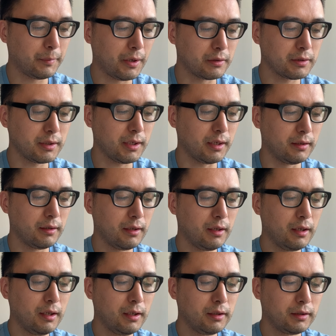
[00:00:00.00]
螃蟹，
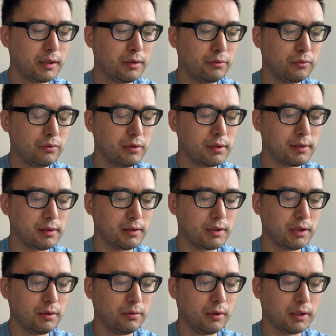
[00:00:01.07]
听如此
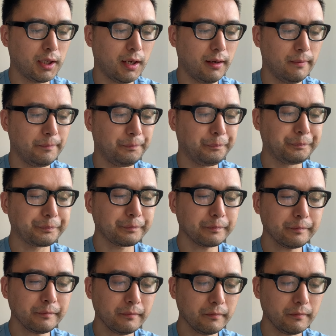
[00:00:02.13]
奚落她，
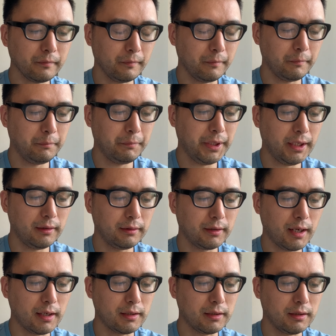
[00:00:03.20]
便
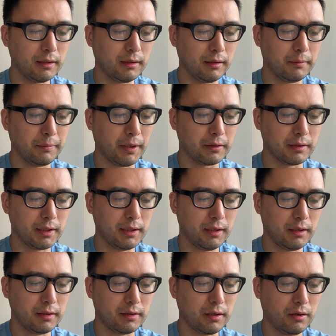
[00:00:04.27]
拿着螃
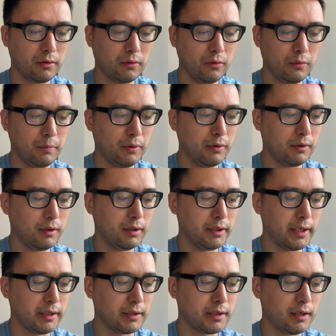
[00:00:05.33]
蟹照琥珀
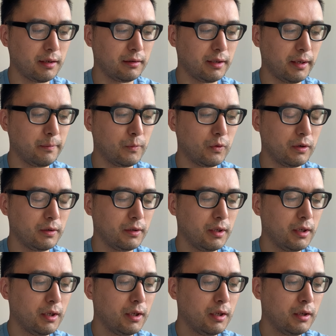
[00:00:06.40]
脸上来抹，
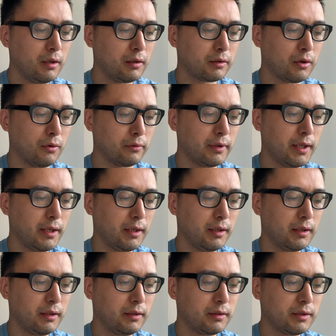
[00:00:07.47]
口
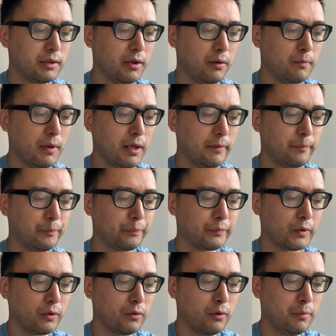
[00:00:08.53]
内笑骂。
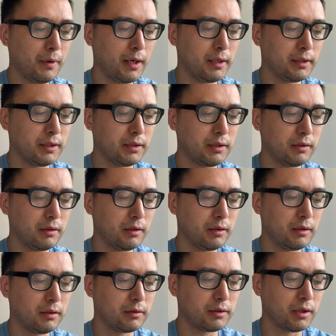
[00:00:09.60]
我把你
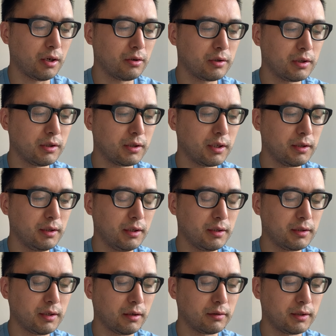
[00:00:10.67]
这嚼舌根的
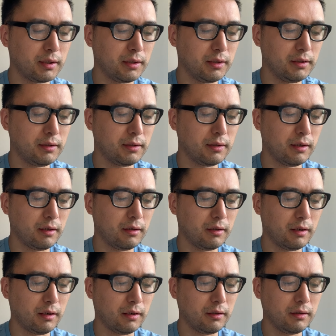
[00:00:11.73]
小蹄子
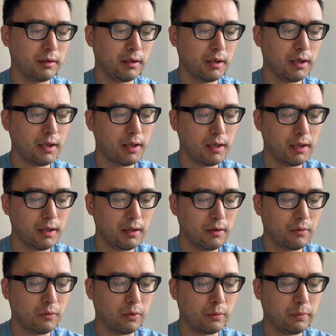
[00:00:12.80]
儿，
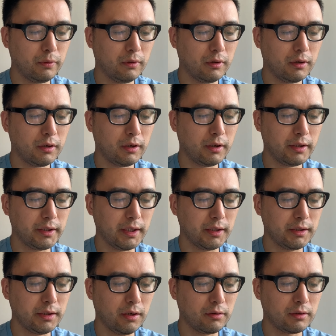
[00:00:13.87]
琥珀也
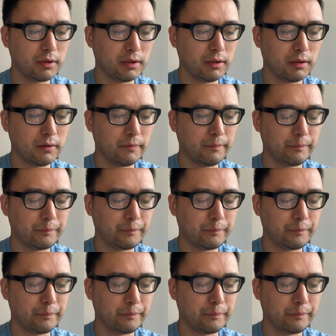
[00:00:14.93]
笑着，